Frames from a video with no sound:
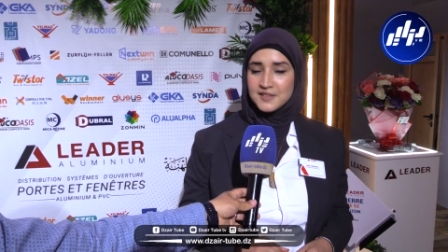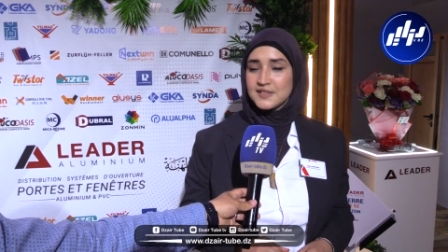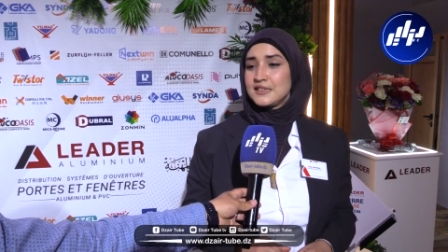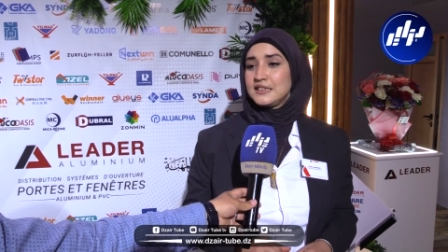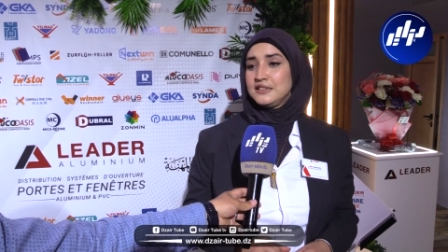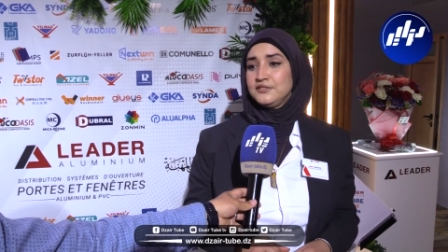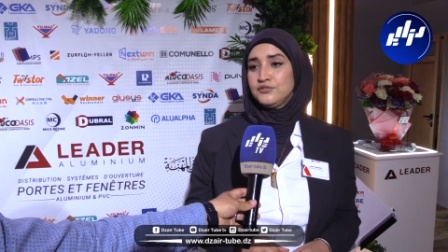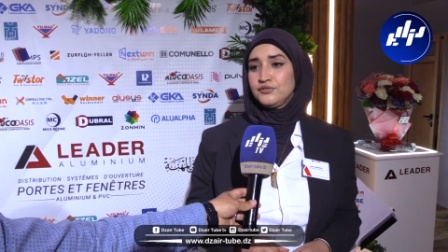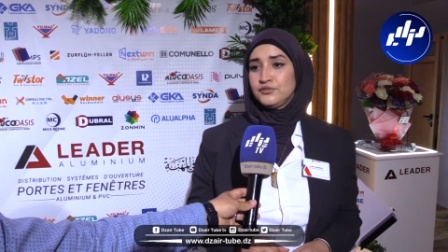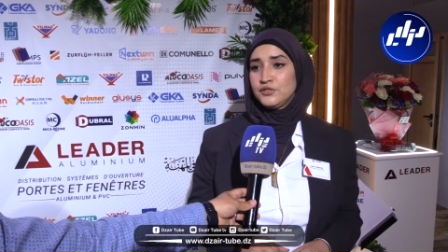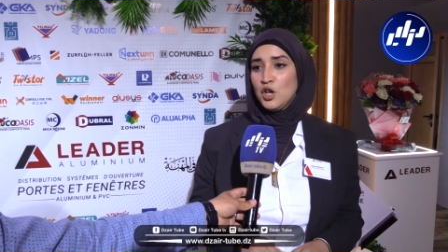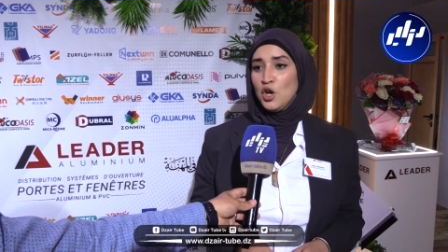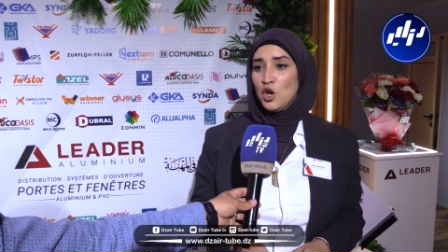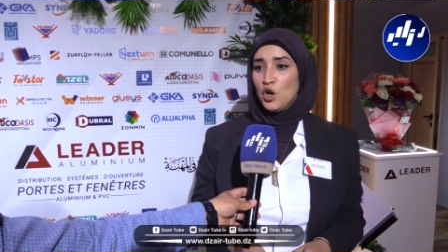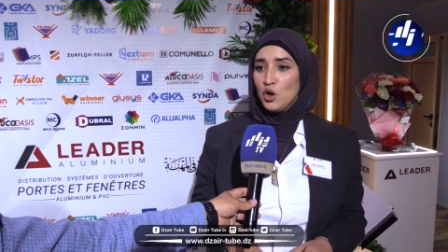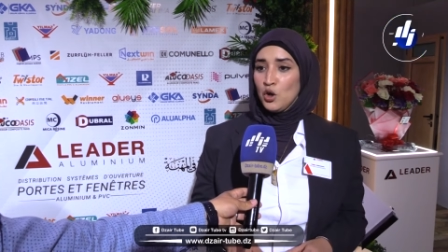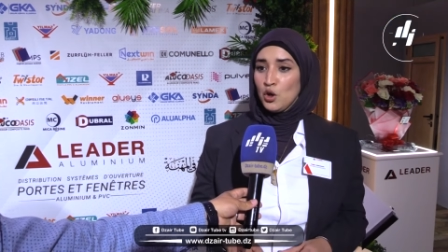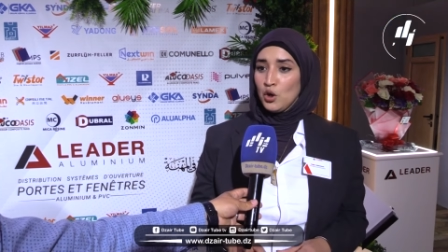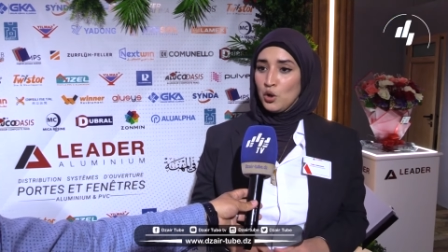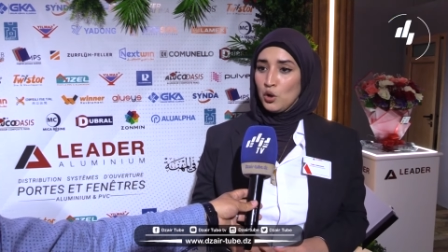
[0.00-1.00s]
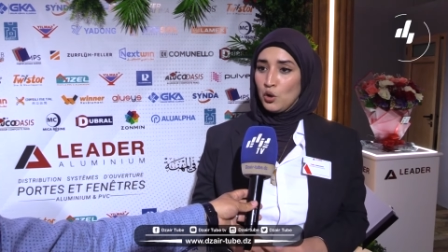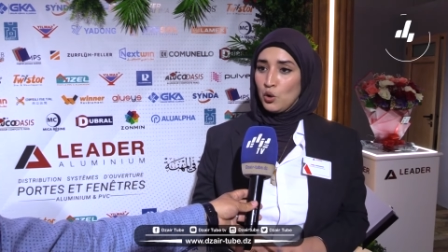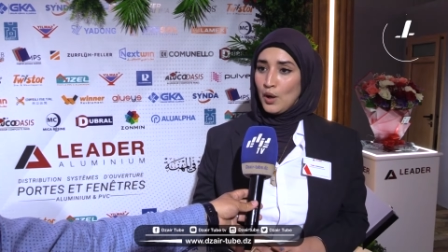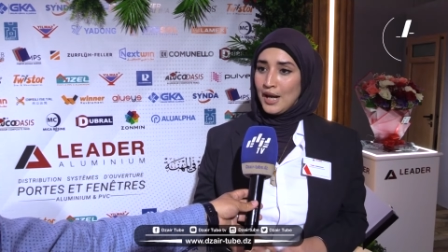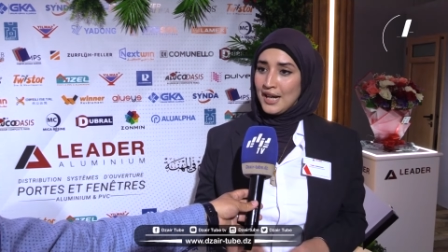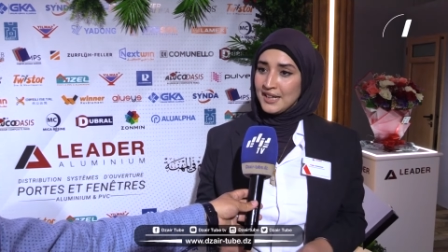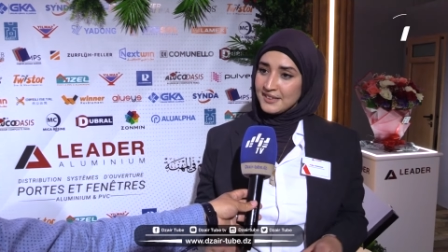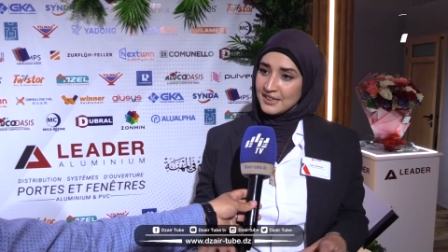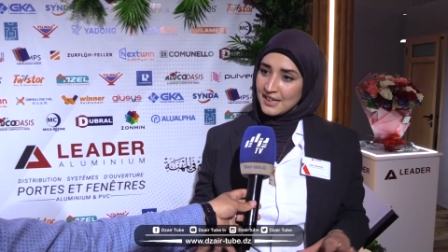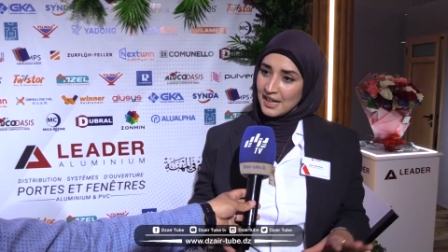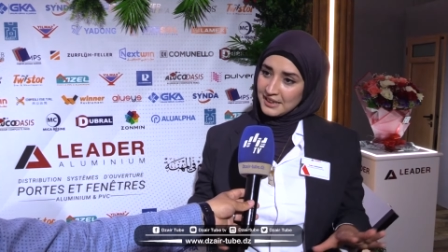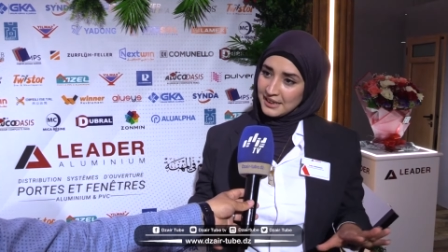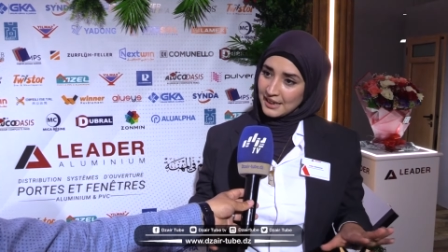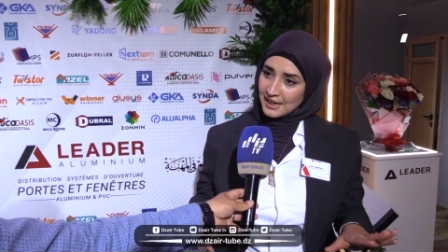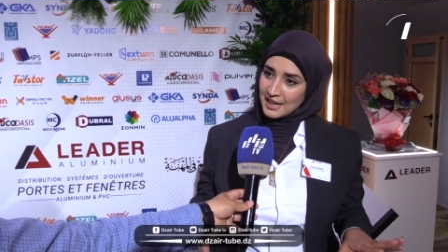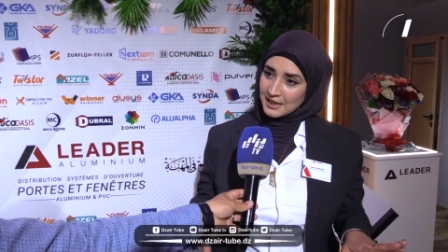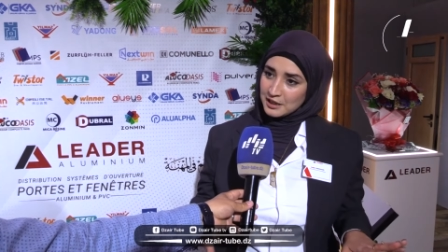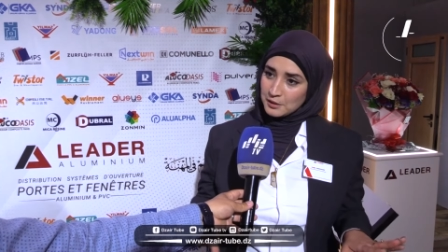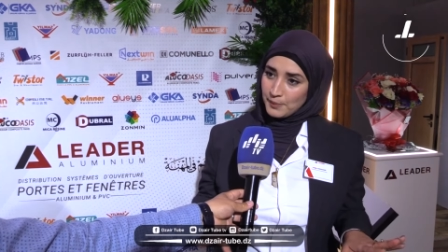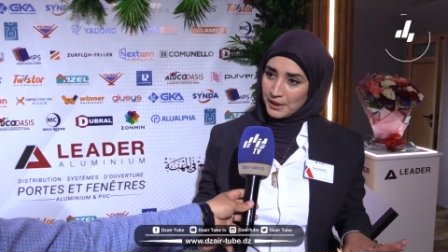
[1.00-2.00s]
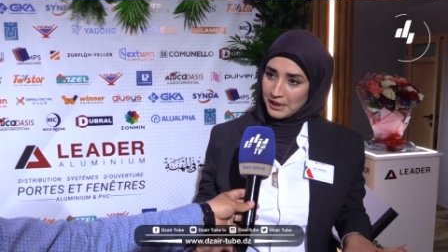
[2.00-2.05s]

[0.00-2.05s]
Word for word: سطيف وعندنا نقاط